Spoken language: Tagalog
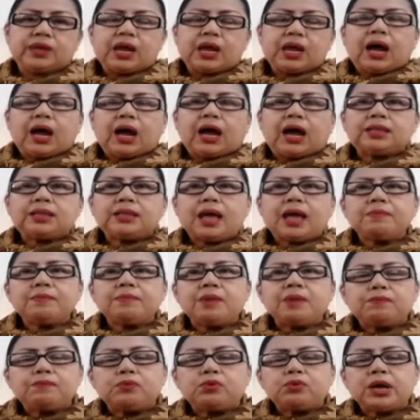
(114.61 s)
Ang
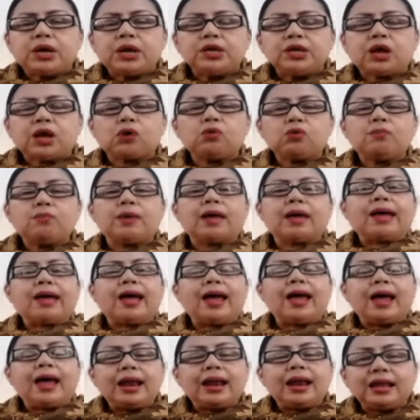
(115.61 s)
dami po ngayon na
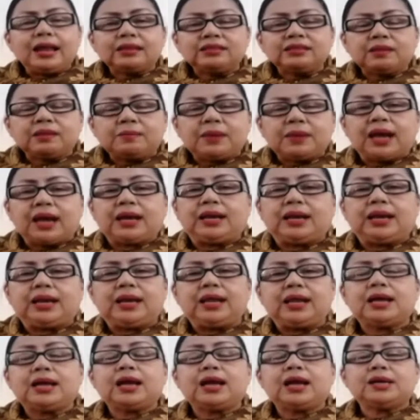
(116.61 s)
kumakalat ng mga
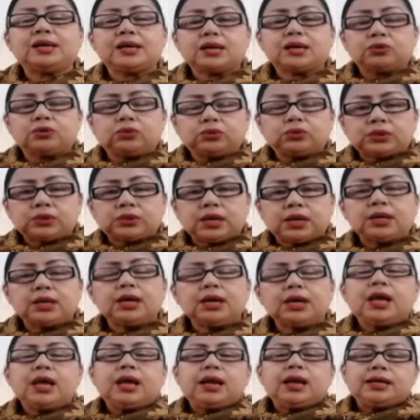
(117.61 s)
illegal recruiter
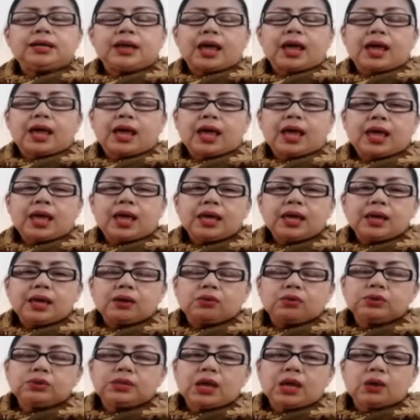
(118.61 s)
na,
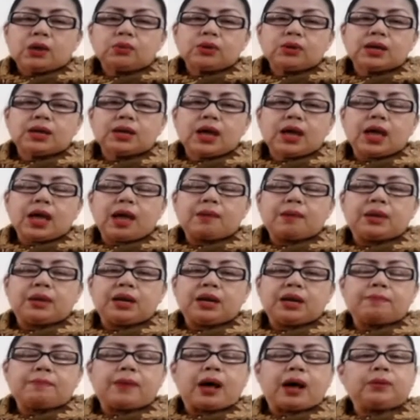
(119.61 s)
kung ako
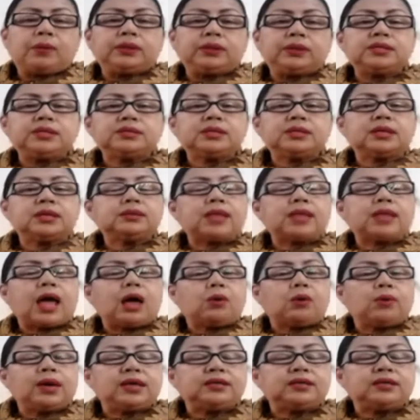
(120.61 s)
nagkakamali, bawat isang
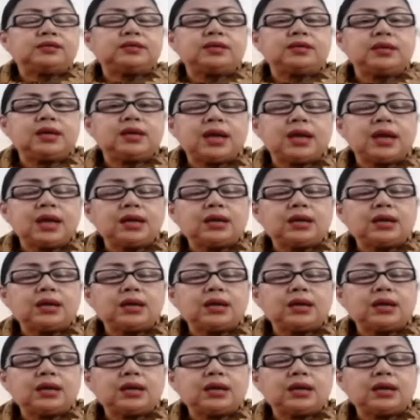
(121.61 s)
tao ay siningir na